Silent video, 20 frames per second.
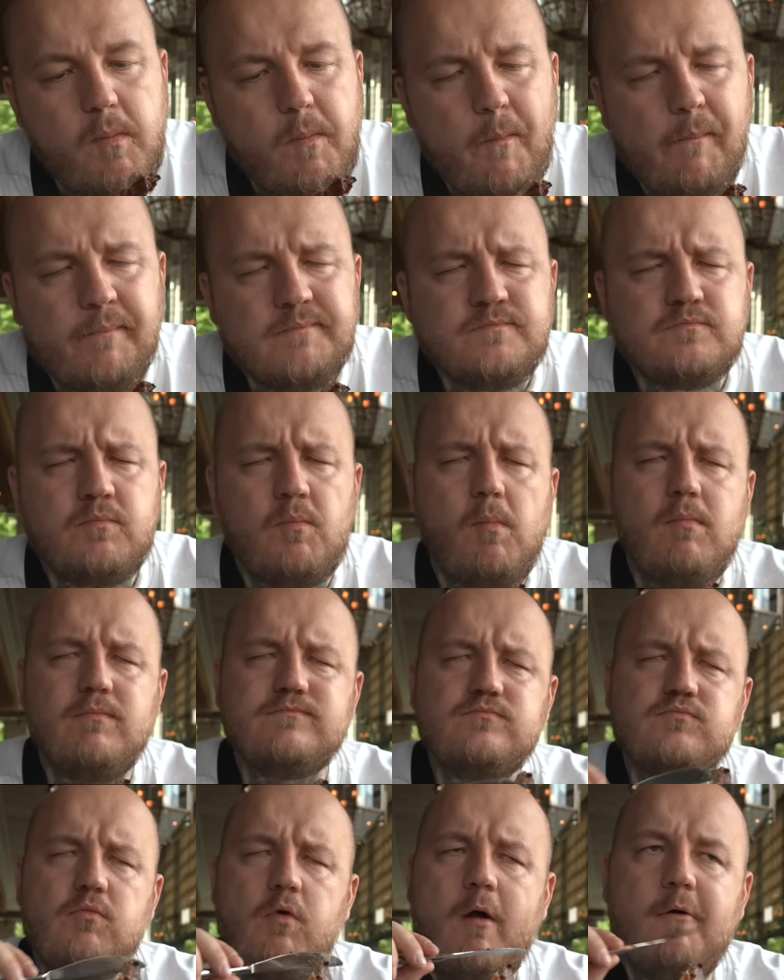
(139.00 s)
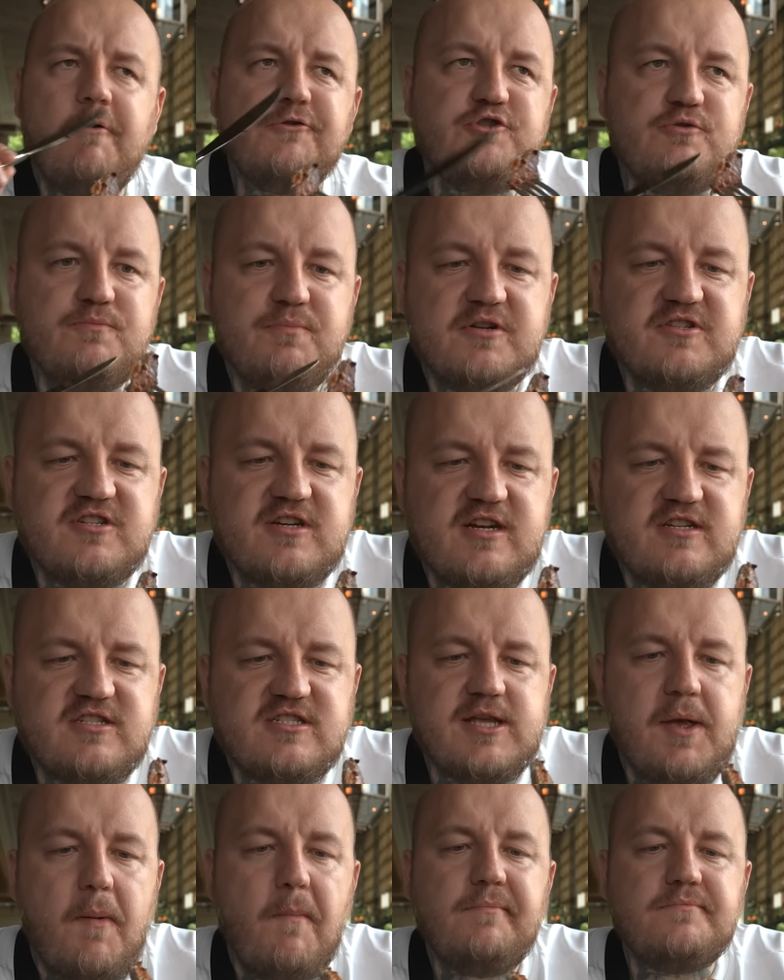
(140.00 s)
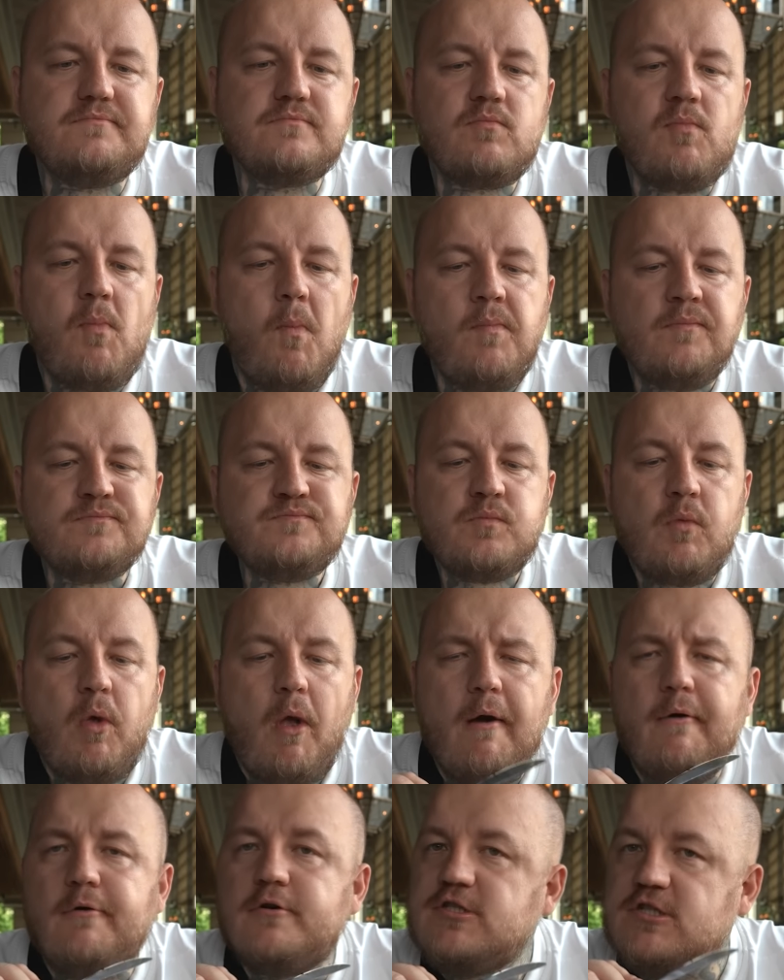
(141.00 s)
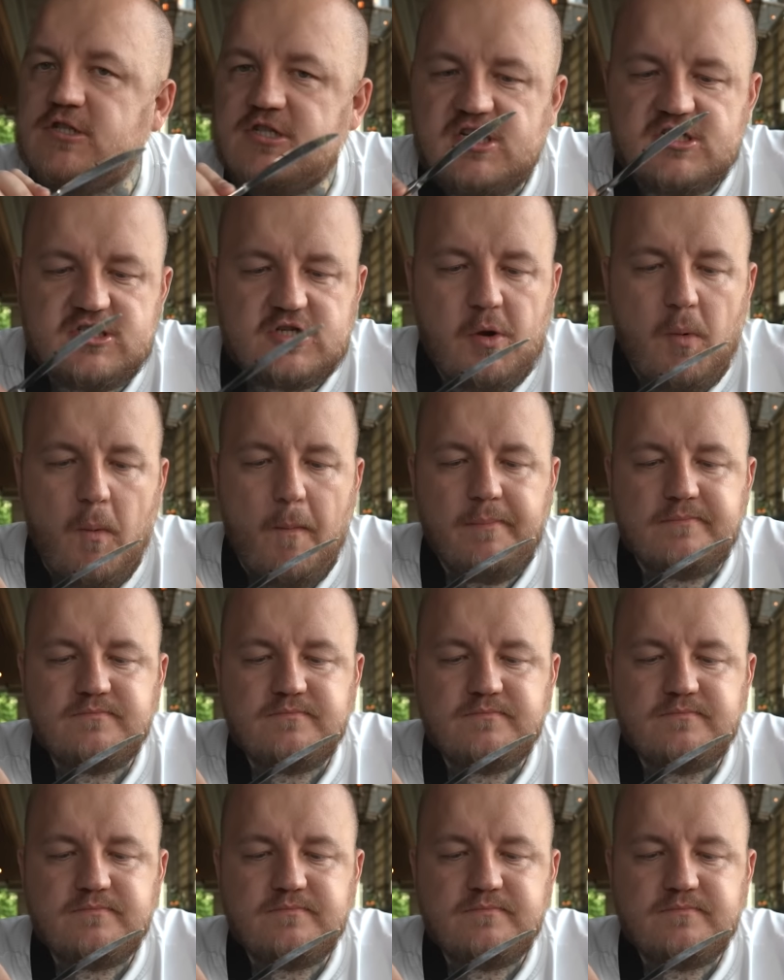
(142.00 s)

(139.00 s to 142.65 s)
М-м, очень пожаристые, очень нежные.